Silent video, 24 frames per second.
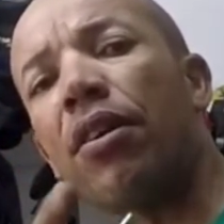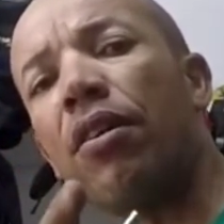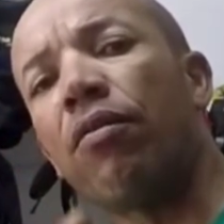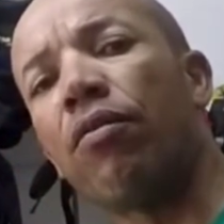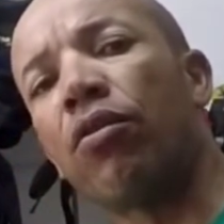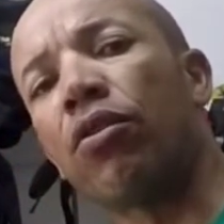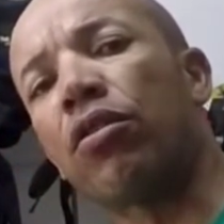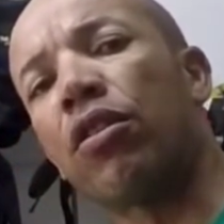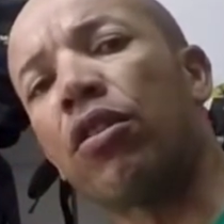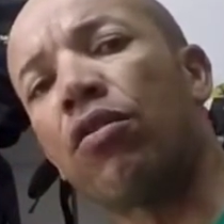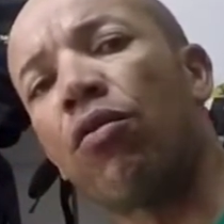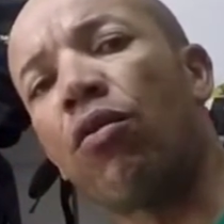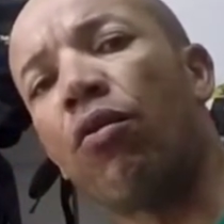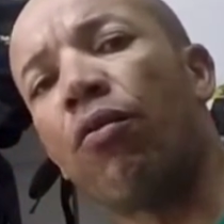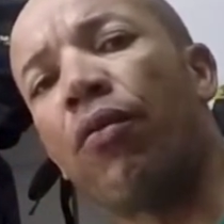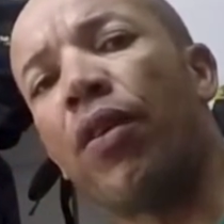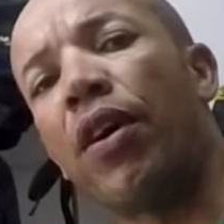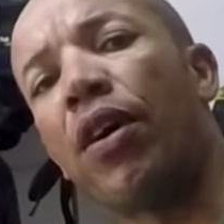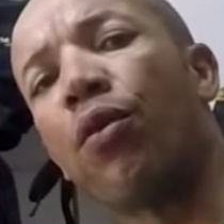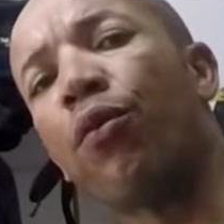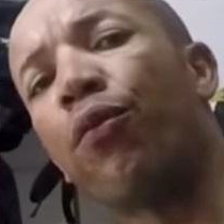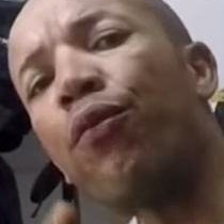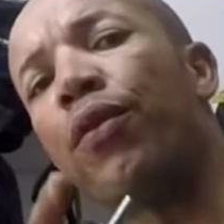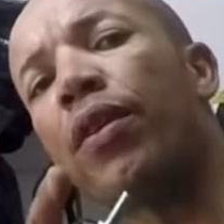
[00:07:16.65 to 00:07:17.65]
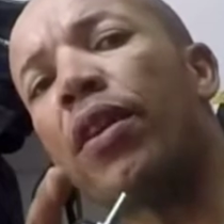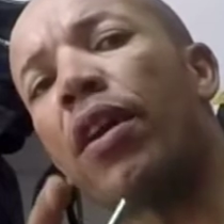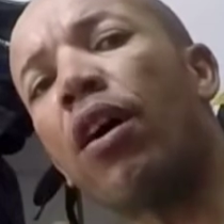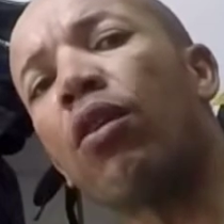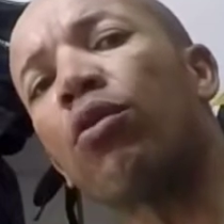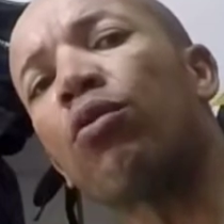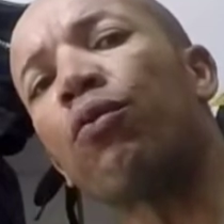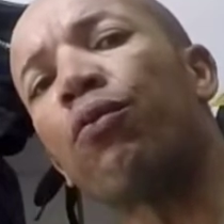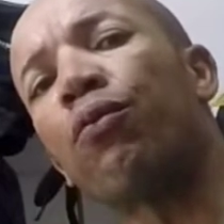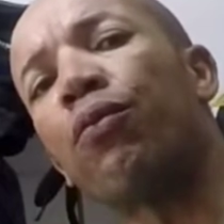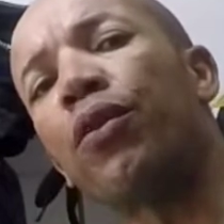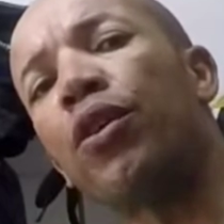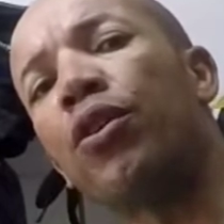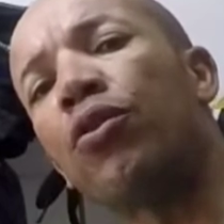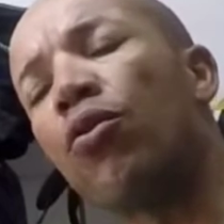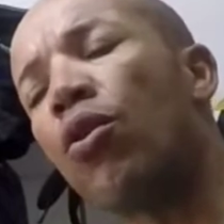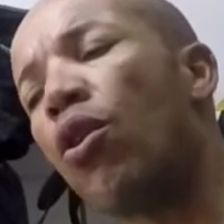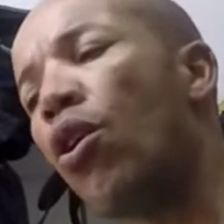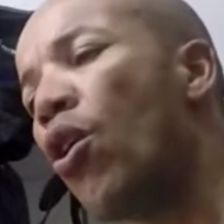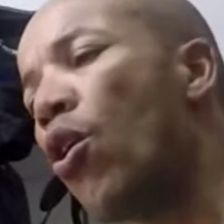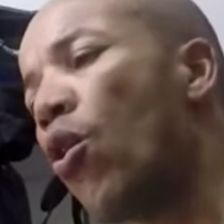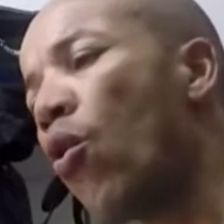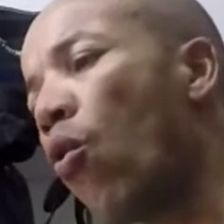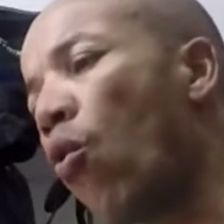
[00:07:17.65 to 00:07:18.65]
vocês vão ver no final do vídeo
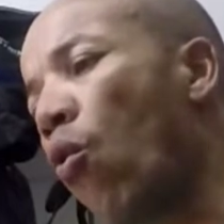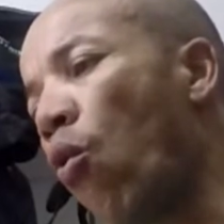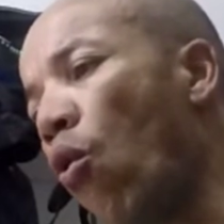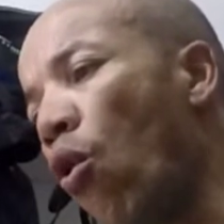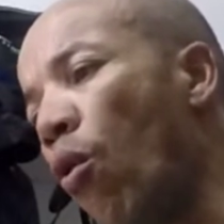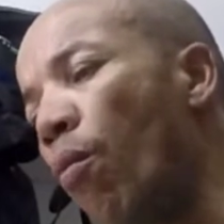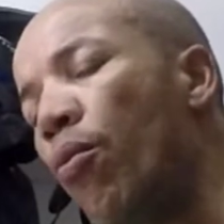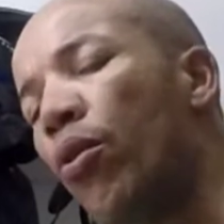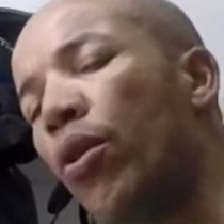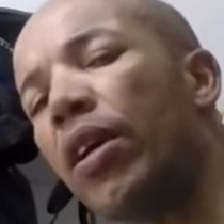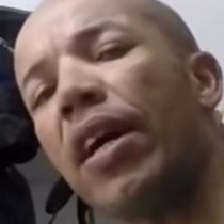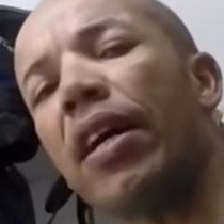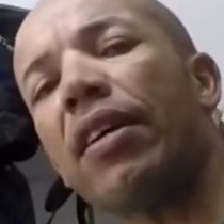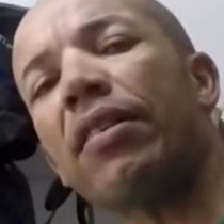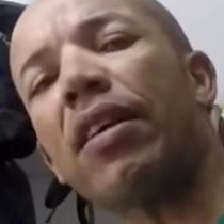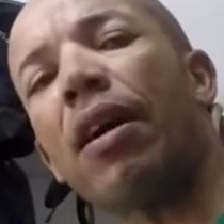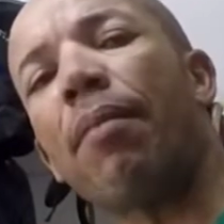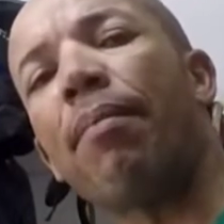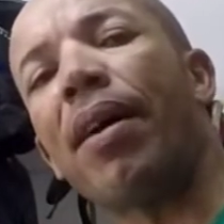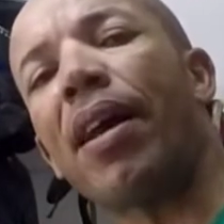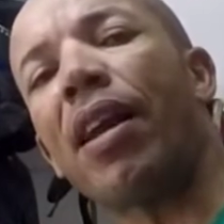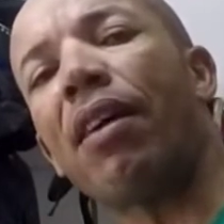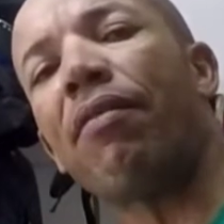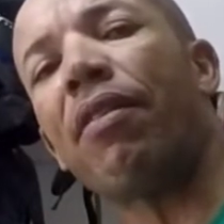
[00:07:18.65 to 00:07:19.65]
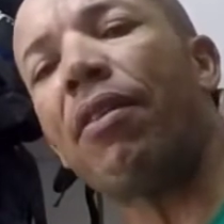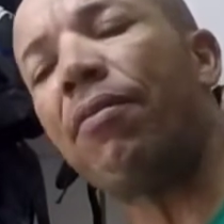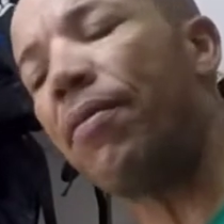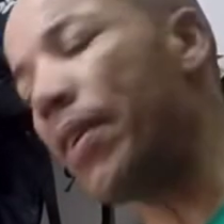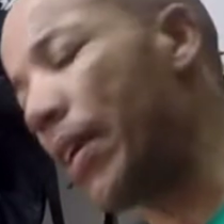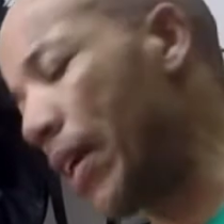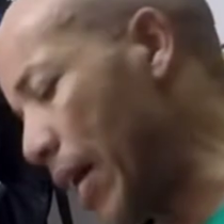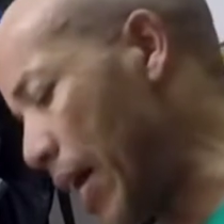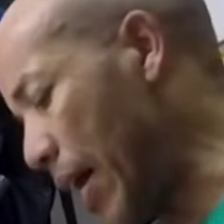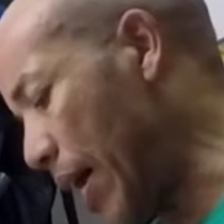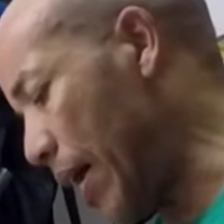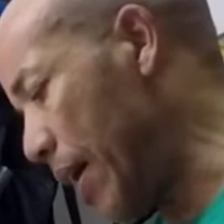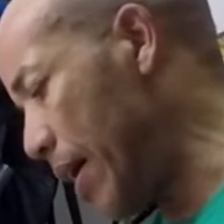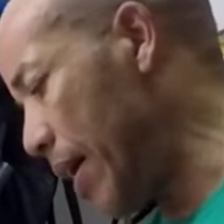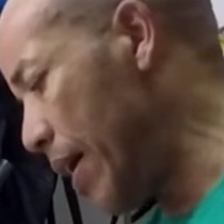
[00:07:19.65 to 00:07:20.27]
como que essa mala vai ficar,